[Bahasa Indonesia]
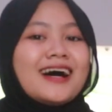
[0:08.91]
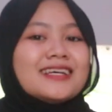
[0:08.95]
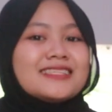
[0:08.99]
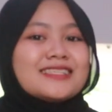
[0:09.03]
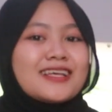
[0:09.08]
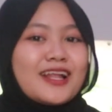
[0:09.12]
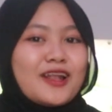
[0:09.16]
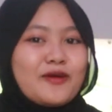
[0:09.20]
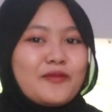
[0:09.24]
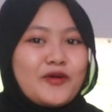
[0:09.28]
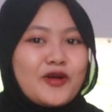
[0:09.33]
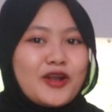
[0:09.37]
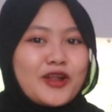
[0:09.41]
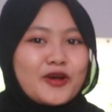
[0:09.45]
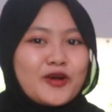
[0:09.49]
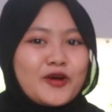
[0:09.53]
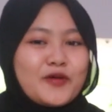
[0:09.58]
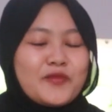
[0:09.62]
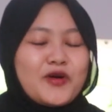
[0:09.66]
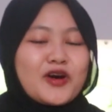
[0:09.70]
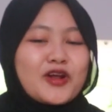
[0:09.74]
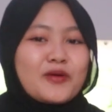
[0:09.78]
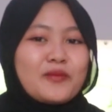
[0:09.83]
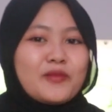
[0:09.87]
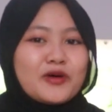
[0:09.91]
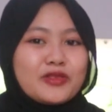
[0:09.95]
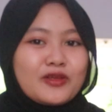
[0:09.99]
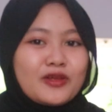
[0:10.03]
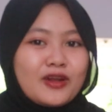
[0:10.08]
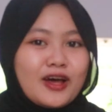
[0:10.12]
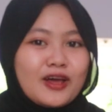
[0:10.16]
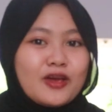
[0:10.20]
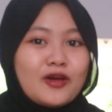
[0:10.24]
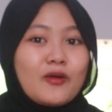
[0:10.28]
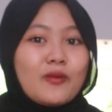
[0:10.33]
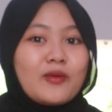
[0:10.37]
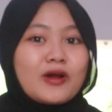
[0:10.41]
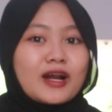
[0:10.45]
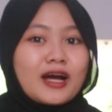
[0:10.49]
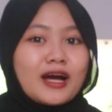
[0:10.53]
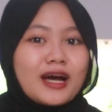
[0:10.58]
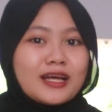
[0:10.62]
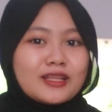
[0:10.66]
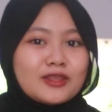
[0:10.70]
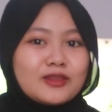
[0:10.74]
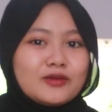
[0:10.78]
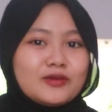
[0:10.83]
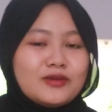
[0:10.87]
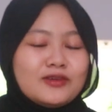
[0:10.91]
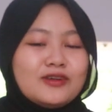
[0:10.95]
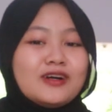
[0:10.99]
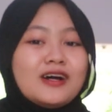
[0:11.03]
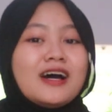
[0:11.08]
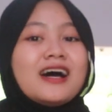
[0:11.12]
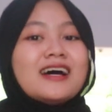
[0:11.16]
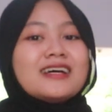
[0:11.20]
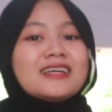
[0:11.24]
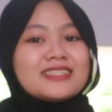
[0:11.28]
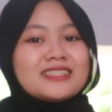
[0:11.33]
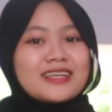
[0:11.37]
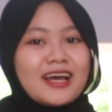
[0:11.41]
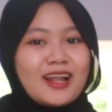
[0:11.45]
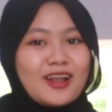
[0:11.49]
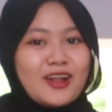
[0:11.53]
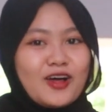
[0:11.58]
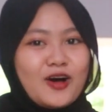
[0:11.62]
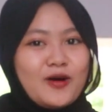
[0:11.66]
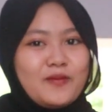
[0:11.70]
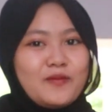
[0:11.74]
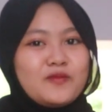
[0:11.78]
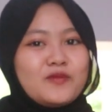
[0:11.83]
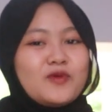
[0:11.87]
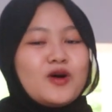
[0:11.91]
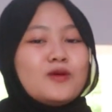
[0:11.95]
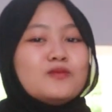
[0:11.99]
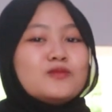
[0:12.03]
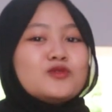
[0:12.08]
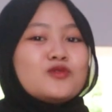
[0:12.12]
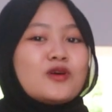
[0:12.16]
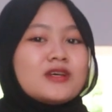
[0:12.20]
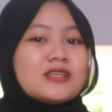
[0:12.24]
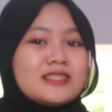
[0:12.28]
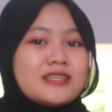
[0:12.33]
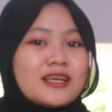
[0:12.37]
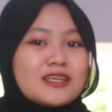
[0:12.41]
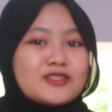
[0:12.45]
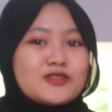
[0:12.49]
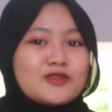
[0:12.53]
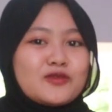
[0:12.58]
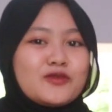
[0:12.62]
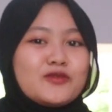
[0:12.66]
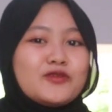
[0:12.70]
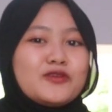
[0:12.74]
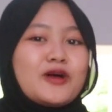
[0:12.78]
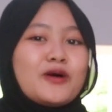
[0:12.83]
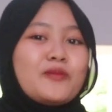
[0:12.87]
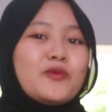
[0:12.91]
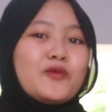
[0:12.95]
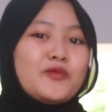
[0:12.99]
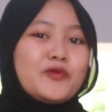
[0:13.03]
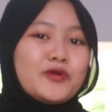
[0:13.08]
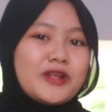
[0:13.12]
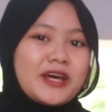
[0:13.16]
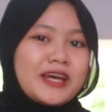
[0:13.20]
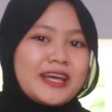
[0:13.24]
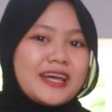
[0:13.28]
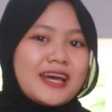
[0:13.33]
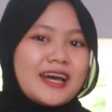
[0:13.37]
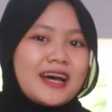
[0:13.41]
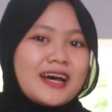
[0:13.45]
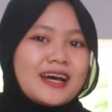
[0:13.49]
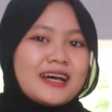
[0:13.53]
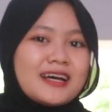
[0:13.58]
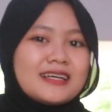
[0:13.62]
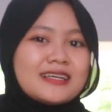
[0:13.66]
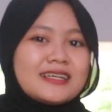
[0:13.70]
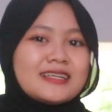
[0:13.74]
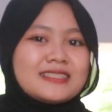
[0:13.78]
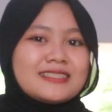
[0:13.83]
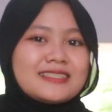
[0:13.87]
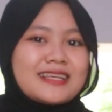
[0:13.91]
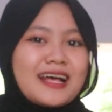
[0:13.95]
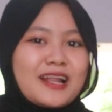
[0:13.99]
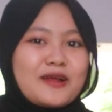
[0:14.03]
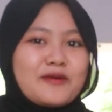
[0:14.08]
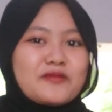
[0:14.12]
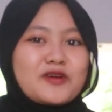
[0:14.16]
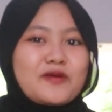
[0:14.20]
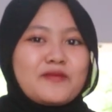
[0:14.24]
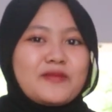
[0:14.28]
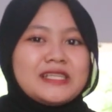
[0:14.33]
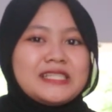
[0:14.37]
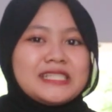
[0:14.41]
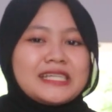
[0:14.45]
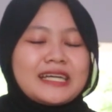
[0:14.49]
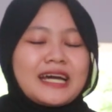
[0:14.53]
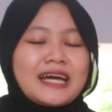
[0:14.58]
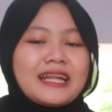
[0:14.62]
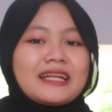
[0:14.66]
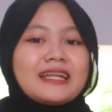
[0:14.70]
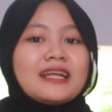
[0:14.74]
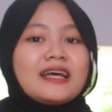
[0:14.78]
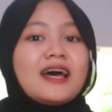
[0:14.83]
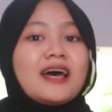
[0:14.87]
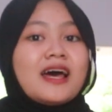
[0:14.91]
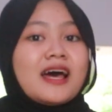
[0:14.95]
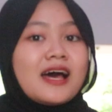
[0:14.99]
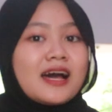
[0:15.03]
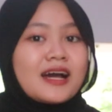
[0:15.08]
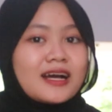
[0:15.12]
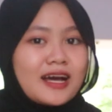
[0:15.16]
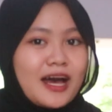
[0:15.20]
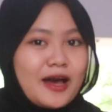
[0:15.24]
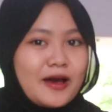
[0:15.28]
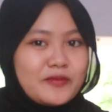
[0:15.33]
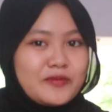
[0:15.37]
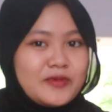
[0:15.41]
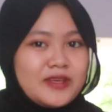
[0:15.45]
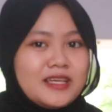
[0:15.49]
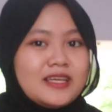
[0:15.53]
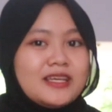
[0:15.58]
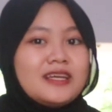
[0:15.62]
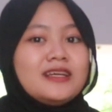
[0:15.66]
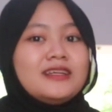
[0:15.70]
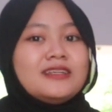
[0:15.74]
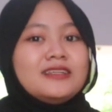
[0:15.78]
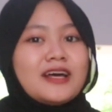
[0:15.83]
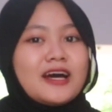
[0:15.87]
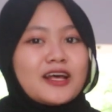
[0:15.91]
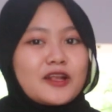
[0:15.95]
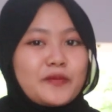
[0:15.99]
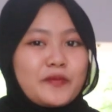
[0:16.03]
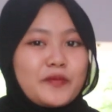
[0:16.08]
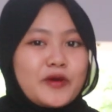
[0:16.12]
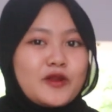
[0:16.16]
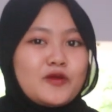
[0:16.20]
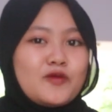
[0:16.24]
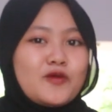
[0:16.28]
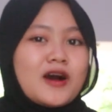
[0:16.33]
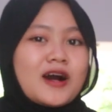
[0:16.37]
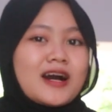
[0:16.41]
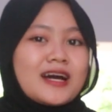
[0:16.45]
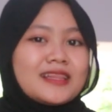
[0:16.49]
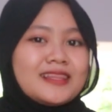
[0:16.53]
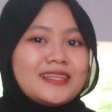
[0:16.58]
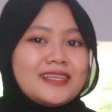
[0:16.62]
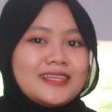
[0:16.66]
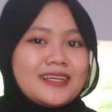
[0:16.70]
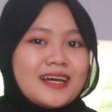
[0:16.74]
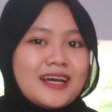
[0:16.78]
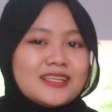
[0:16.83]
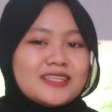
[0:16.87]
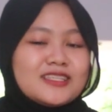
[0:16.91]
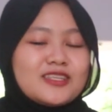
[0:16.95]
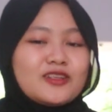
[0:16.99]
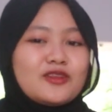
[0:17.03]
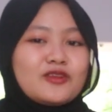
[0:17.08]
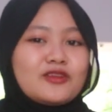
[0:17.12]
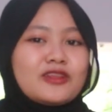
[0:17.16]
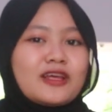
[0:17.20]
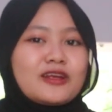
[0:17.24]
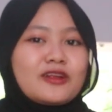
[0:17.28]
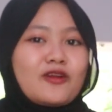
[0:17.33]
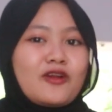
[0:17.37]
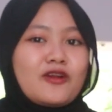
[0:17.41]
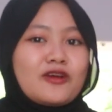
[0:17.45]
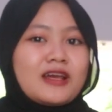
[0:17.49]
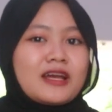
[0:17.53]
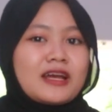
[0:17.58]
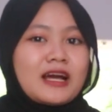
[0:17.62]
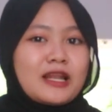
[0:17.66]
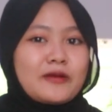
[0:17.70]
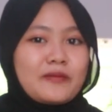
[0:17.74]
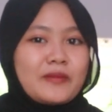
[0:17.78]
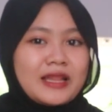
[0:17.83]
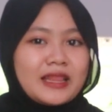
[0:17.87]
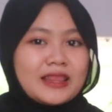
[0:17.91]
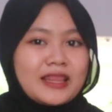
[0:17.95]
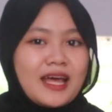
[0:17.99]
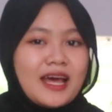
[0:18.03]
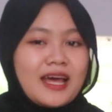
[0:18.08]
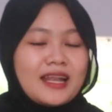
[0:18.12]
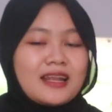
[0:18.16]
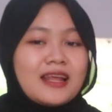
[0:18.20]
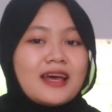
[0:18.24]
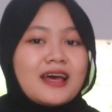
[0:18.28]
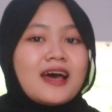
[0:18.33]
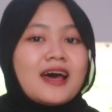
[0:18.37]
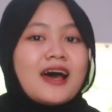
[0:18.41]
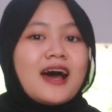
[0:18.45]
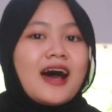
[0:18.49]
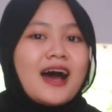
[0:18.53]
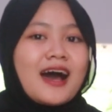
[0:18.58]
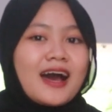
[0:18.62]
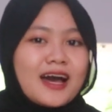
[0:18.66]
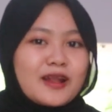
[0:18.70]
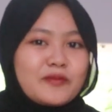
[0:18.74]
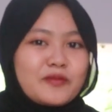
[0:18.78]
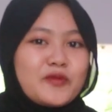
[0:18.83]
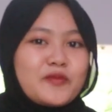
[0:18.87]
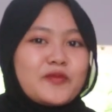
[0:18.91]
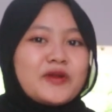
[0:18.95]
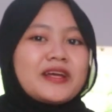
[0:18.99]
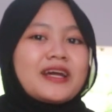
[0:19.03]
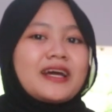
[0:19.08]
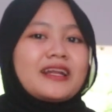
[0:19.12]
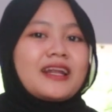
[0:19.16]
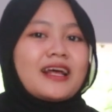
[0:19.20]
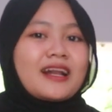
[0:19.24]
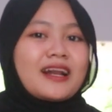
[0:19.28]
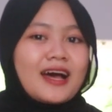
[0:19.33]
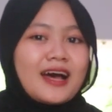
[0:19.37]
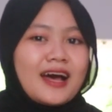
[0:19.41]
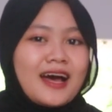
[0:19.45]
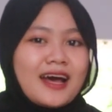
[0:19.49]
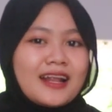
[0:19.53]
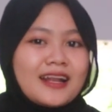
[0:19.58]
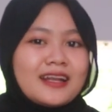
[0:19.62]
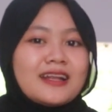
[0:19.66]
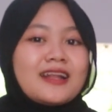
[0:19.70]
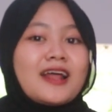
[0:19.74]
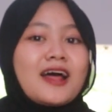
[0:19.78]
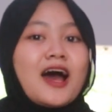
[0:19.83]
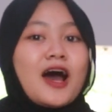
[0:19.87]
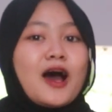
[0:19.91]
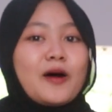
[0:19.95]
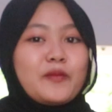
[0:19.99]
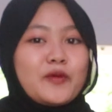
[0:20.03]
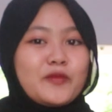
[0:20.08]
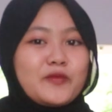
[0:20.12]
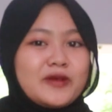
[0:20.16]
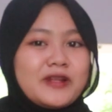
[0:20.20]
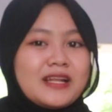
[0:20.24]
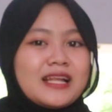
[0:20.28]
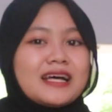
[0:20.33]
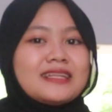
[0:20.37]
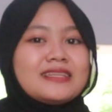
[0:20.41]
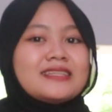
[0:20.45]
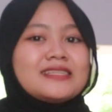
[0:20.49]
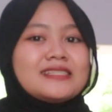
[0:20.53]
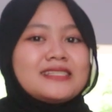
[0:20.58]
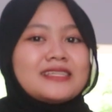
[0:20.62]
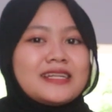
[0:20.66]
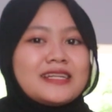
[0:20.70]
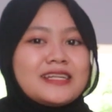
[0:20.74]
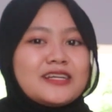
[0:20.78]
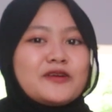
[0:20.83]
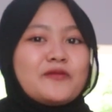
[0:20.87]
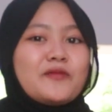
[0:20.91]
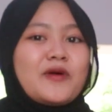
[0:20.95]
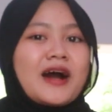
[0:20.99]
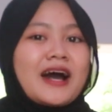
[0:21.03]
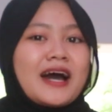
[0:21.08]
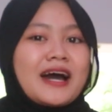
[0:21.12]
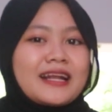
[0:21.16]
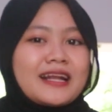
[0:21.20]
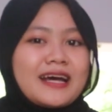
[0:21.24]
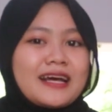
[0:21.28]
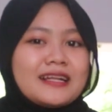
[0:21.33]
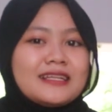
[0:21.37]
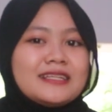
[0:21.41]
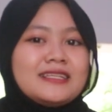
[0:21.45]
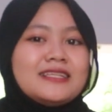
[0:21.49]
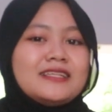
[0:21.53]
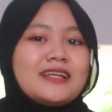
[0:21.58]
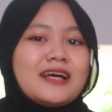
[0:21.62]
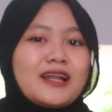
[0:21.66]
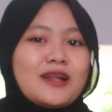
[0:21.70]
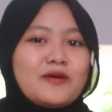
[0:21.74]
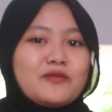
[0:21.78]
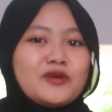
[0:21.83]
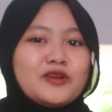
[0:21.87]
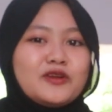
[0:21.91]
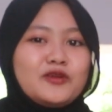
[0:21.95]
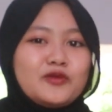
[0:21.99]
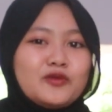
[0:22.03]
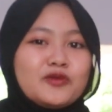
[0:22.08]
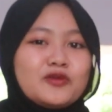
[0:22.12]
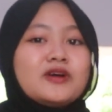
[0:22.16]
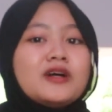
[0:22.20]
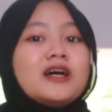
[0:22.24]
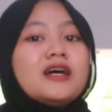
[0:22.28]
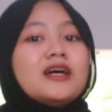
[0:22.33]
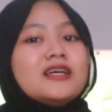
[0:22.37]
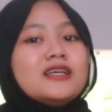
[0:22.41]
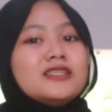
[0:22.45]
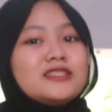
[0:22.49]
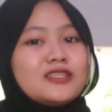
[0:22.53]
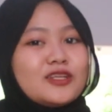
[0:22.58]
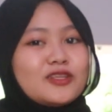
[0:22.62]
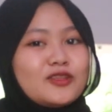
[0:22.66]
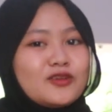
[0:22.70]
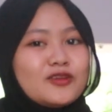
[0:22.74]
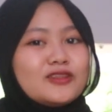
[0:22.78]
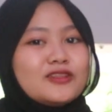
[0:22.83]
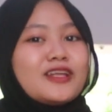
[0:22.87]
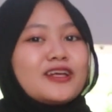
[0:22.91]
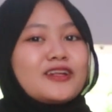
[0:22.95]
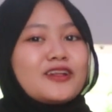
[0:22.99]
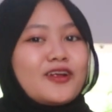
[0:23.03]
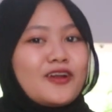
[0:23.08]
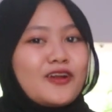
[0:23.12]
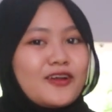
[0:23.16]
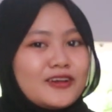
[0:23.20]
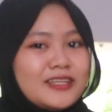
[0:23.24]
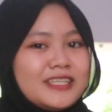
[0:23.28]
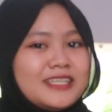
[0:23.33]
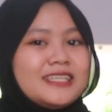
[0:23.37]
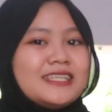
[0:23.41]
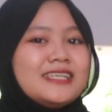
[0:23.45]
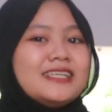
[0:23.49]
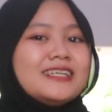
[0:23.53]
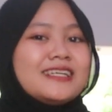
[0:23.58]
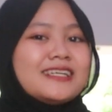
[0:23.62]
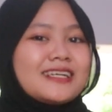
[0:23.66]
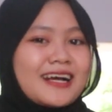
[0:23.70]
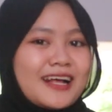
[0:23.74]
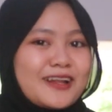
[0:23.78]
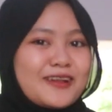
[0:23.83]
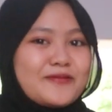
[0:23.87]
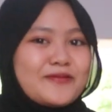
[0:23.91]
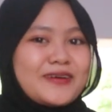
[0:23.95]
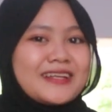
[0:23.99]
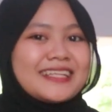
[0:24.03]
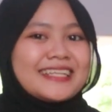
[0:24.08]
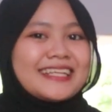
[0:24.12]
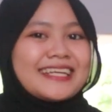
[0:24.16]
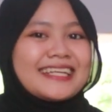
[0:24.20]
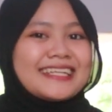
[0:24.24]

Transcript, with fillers: Assalamualaikum warahmatullahi wabarakatuh. Shalom, Om Swastiastu, Namo Buddhaya, salam kebajikan. Kami dari P2K3 Institut Teknologi Kalimantan akan memberikan arahan apabila terjadi kebakaran di dalam gedung Institut Teknologi Kalimantan.